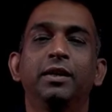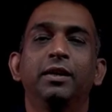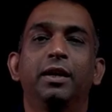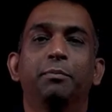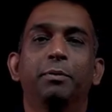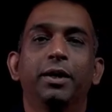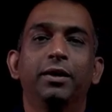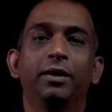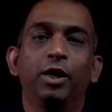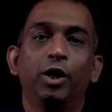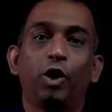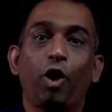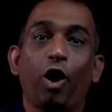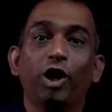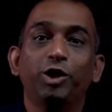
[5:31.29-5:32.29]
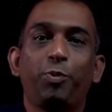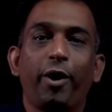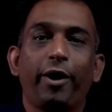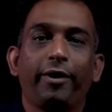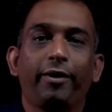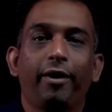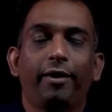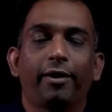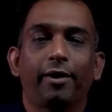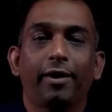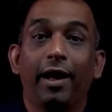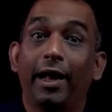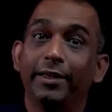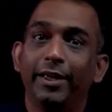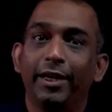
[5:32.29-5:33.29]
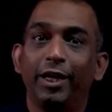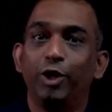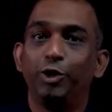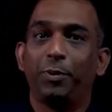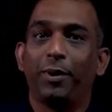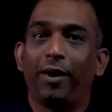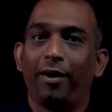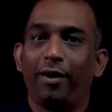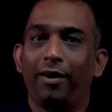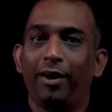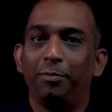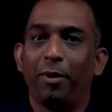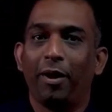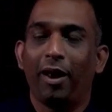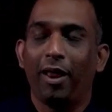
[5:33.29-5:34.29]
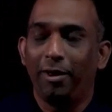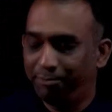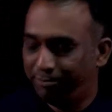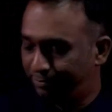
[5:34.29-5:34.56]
நம்ம கிராஸ் ப்ராடக்ட்னா என்ன அதை எங்கே யூஸ் பண்ணுறாங்கன்றது பார்க்கலாம்